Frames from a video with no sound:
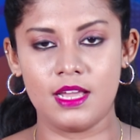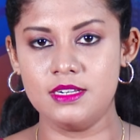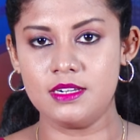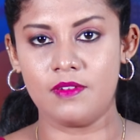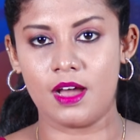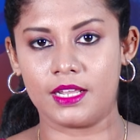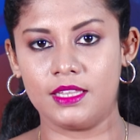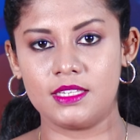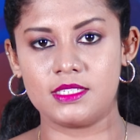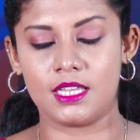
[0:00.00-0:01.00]
என்று வார
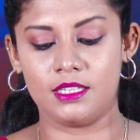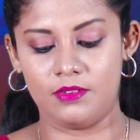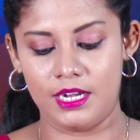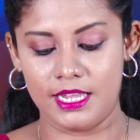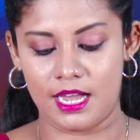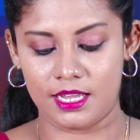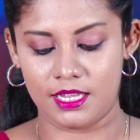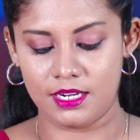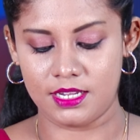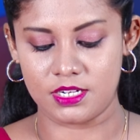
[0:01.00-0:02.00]
இந்த செய்தி
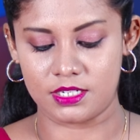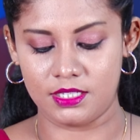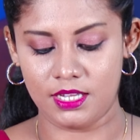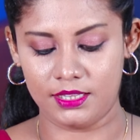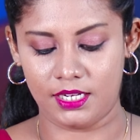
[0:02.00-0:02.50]
வெளியாகி இருக்கின்றது